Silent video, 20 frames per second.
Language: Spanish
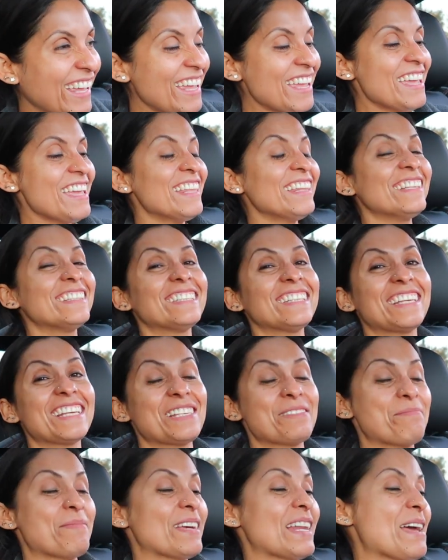dice
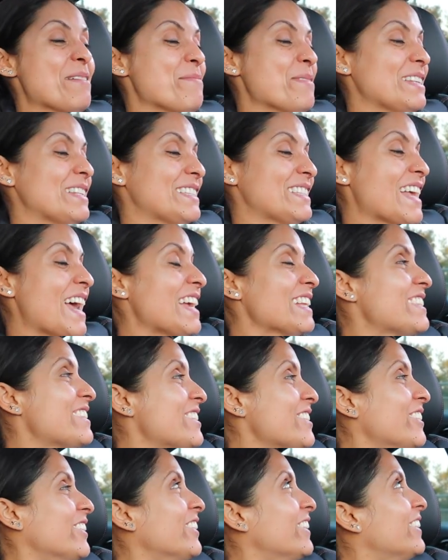que es para mi
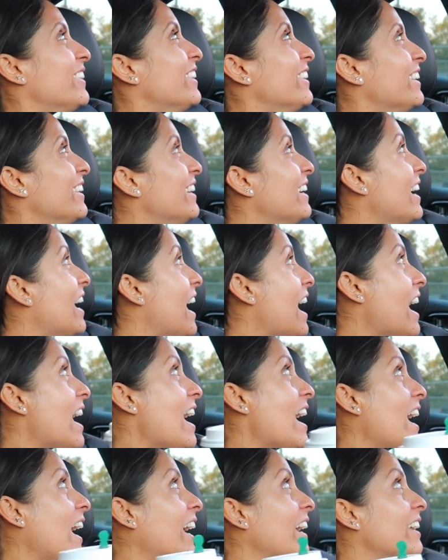Sancho. Ah,
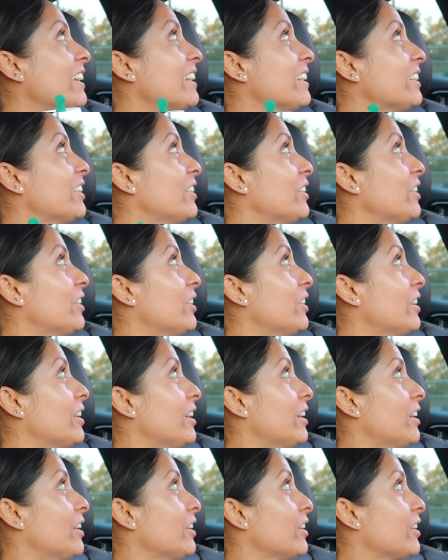ah, ah.
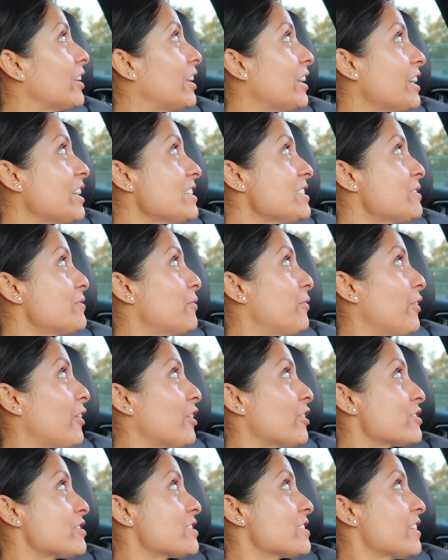What? Kiss
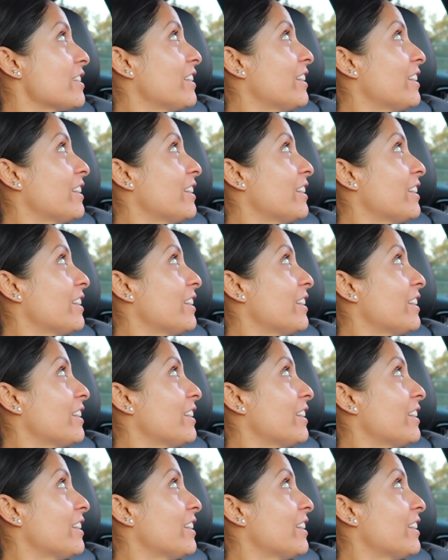first.